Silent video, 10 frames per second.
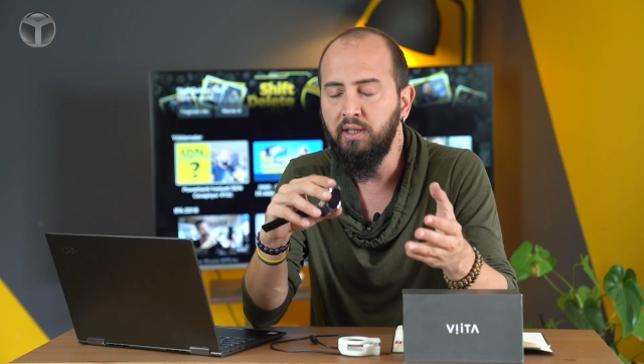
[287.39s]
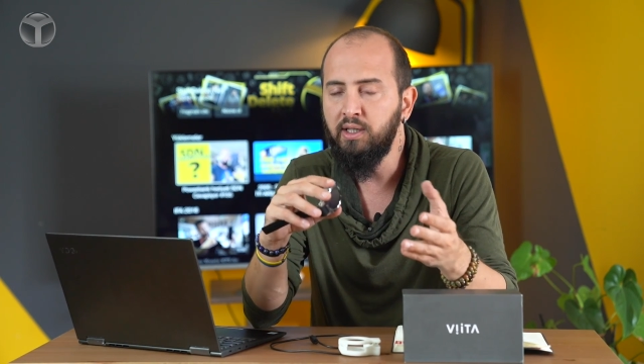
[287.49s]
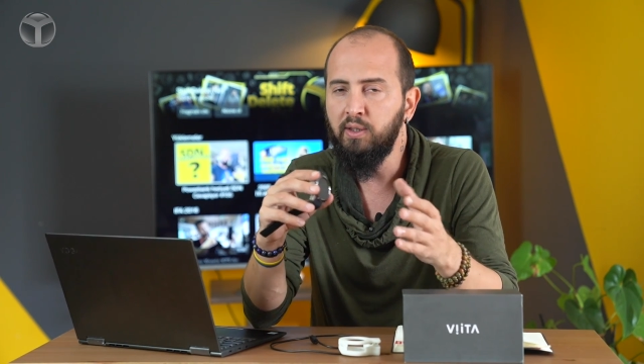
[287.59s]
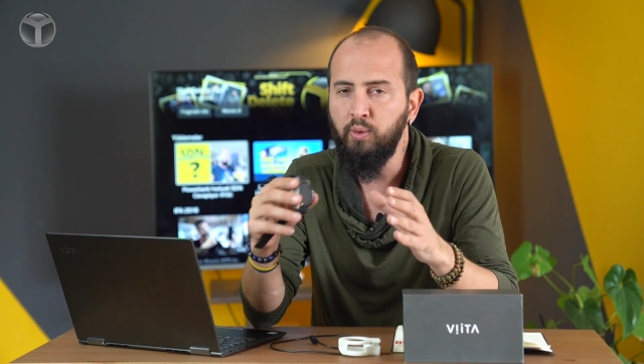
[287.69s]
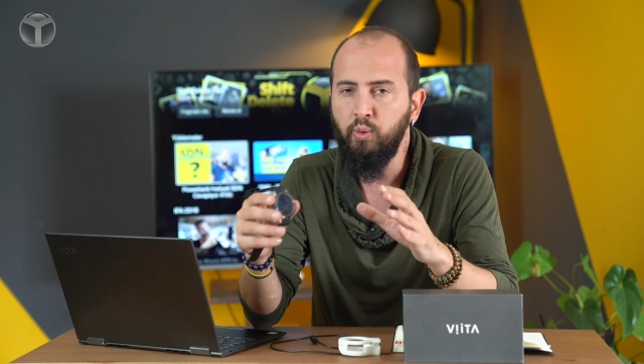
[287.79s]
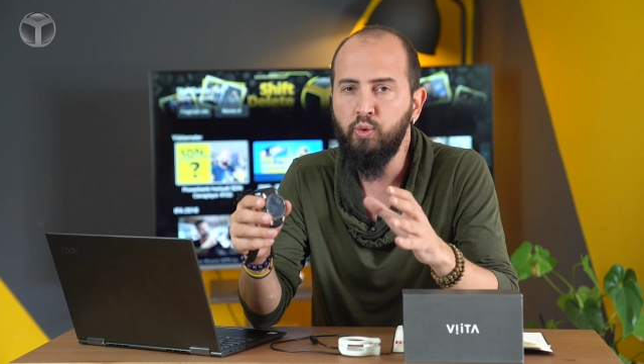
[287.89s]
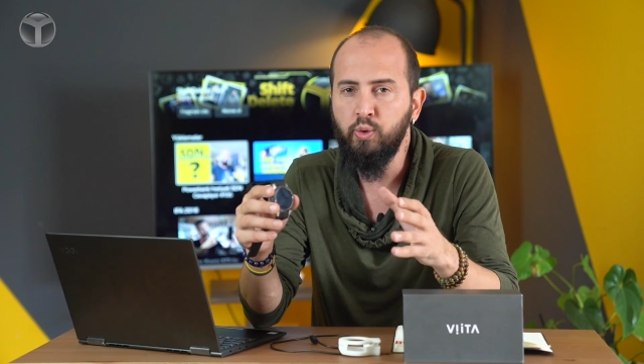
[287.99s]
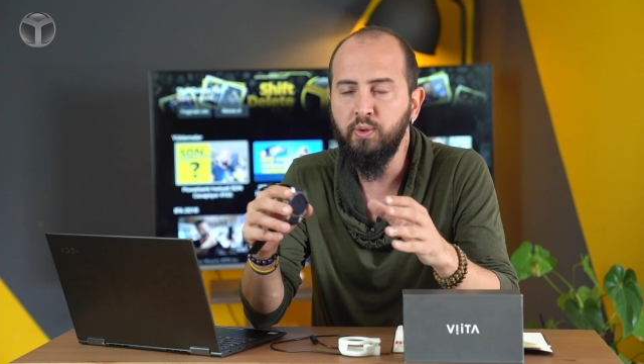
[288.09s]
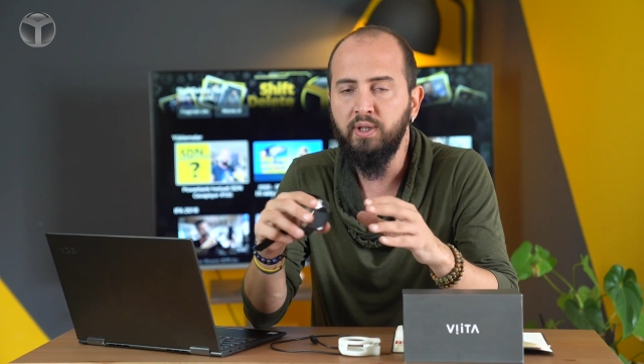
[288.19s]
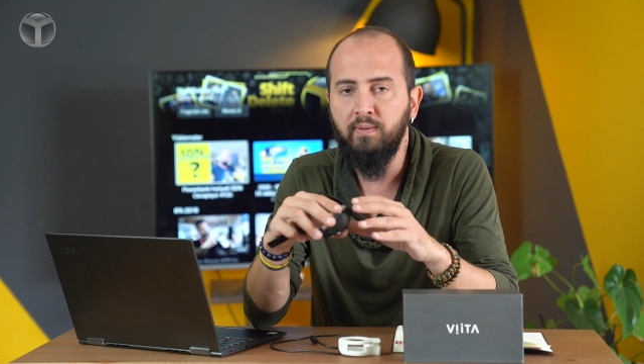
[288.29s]
2 gün 3
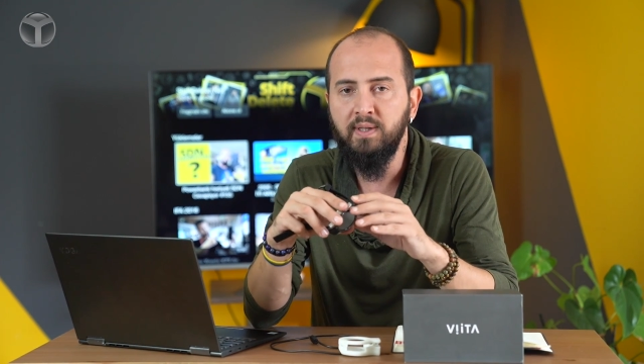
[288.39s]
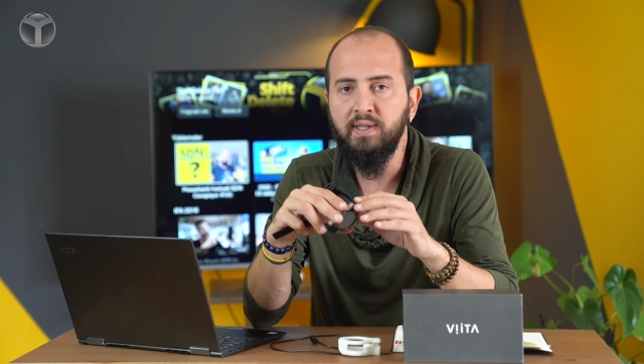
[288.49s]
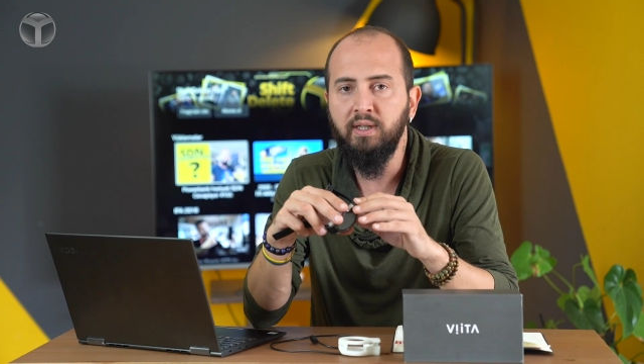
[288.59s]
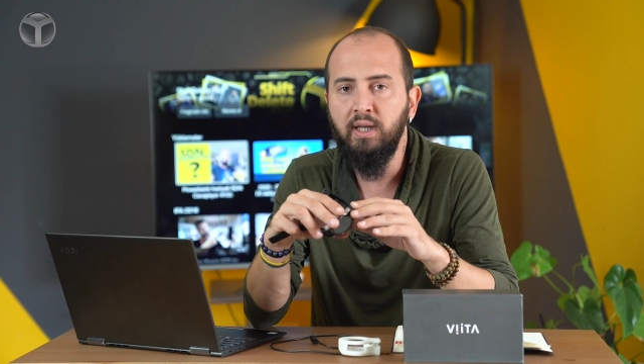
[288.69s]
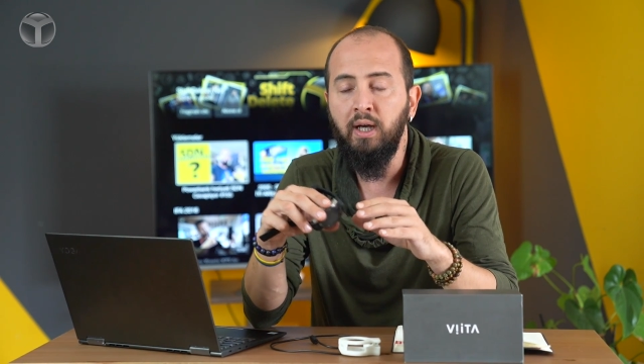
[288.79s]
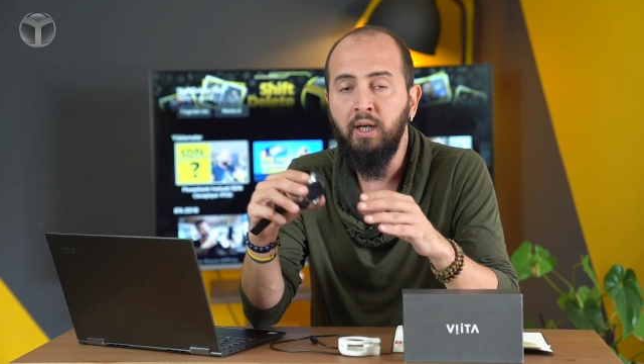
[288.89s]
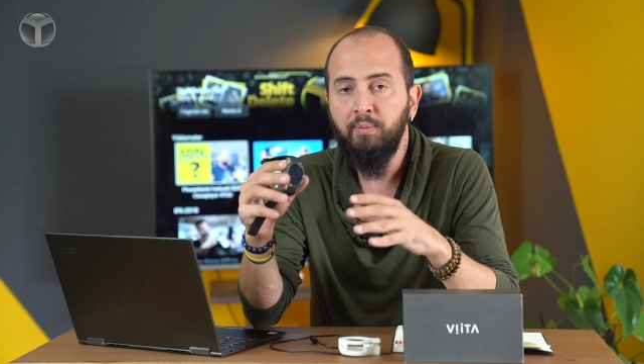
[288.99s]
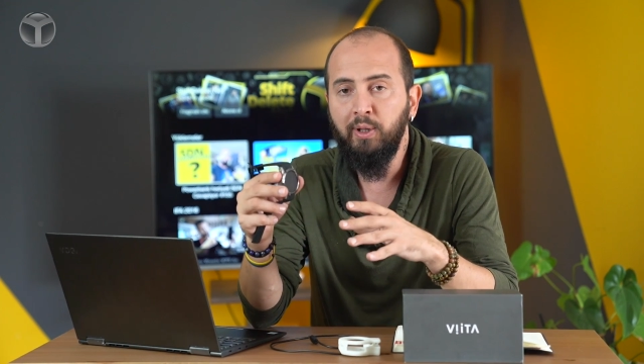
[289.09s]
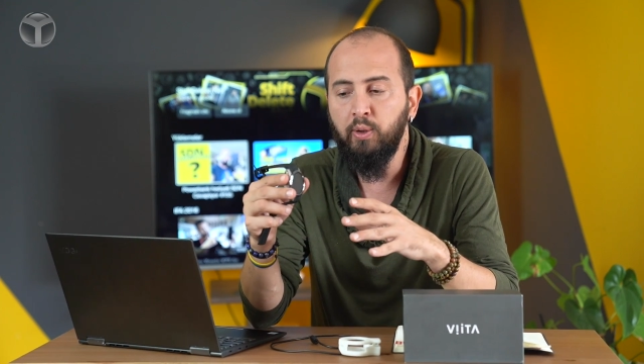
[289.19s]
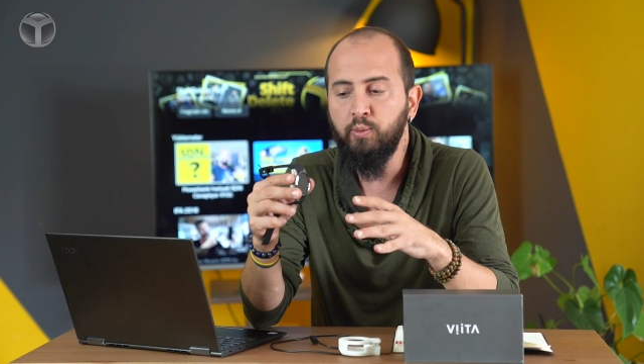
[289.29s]
gün seviyesinde
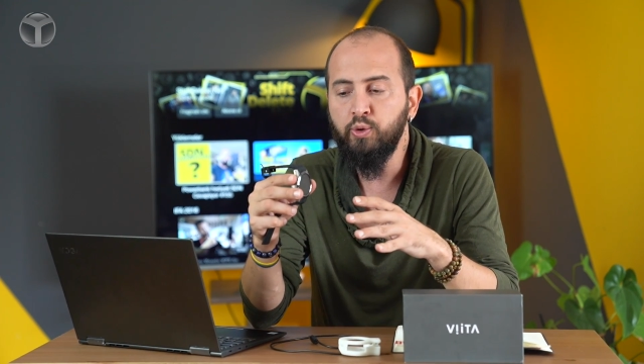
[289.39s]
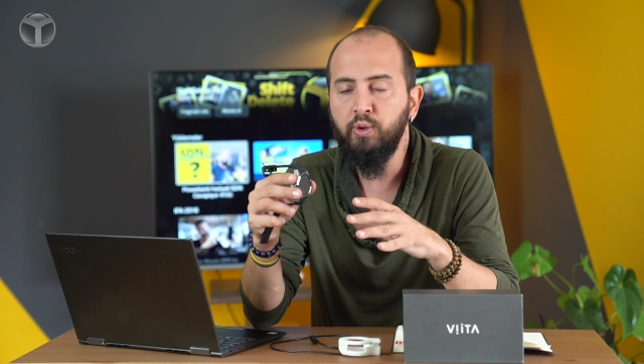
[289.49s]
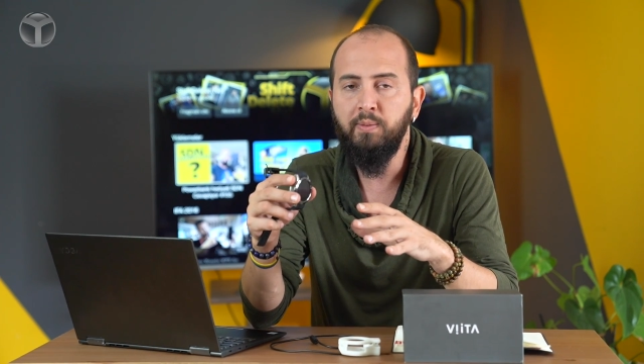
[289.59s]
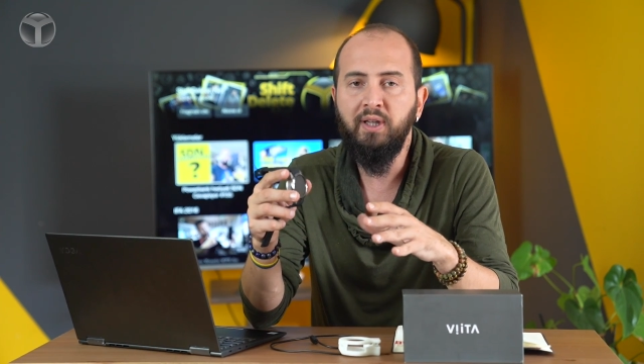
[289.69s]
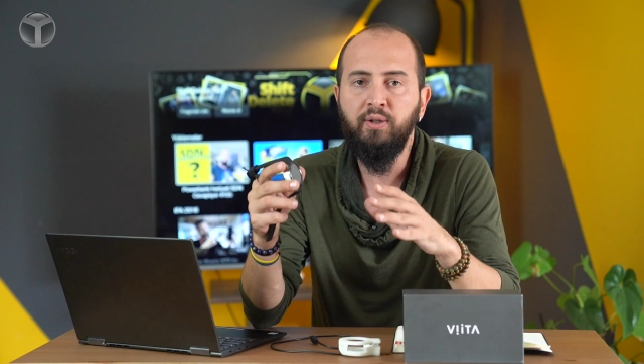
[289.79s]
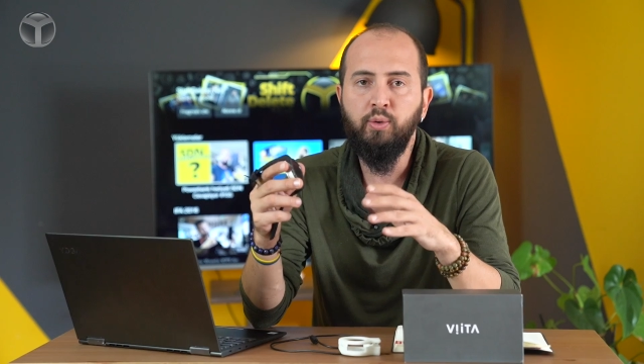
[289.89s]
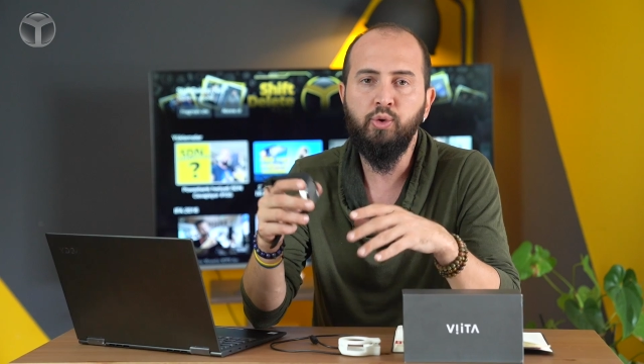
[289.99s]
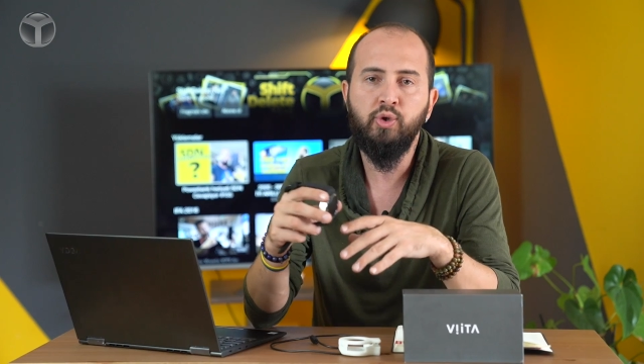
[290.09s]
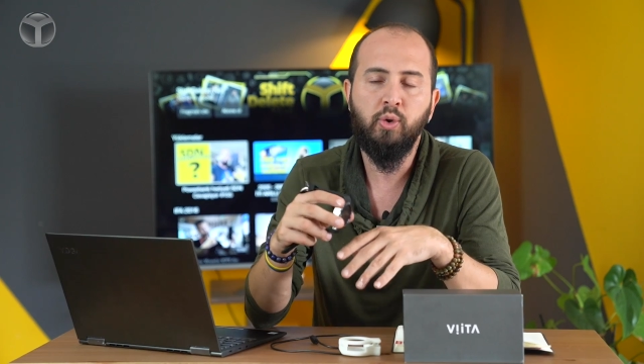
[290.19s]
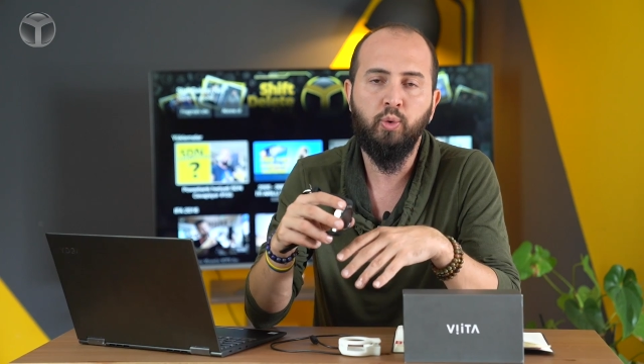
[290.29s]
pil ömrü sunabildiğini
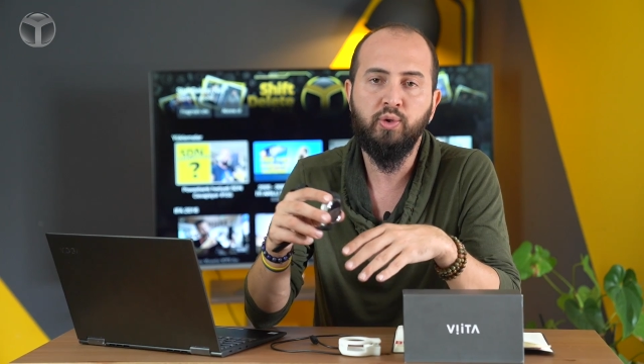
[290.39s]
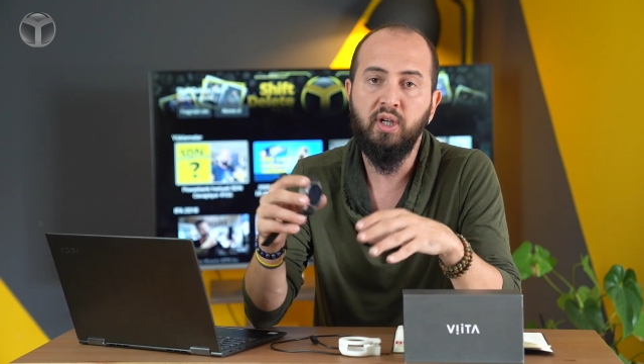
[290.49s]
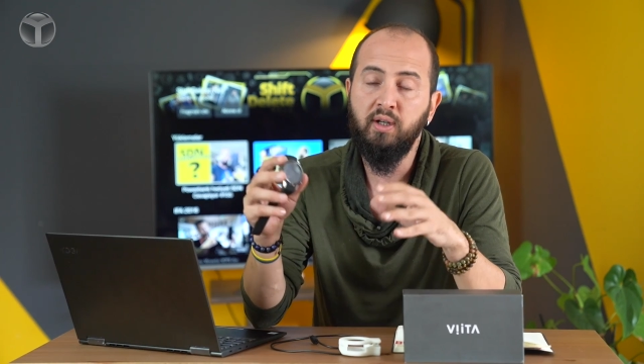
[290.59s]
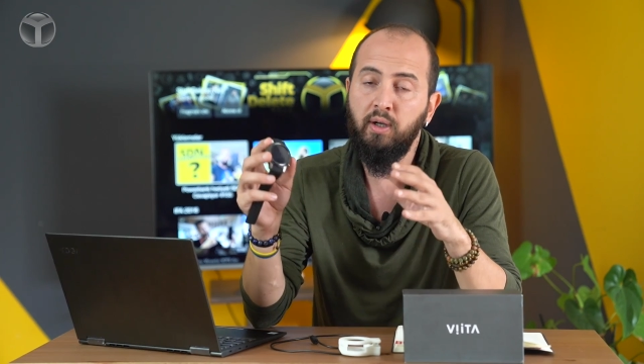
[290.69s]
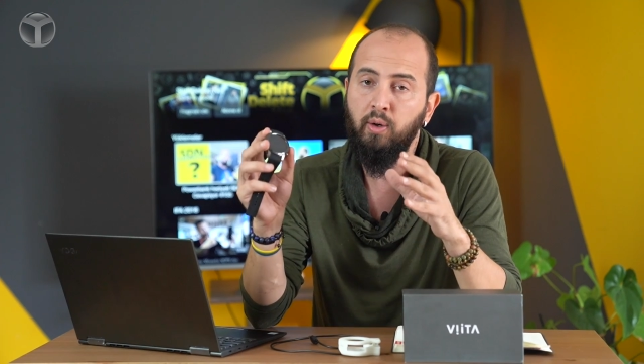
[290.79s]
düşünecek olursak